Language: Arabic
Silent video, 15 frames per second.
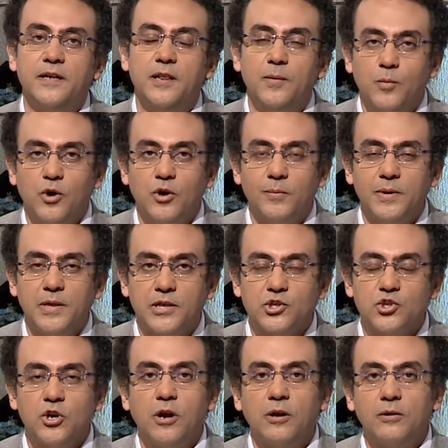المقبل إن
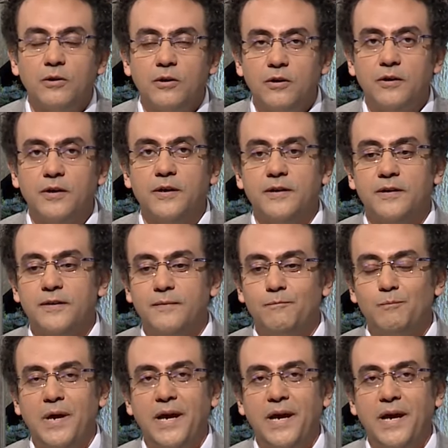شاء الله آه،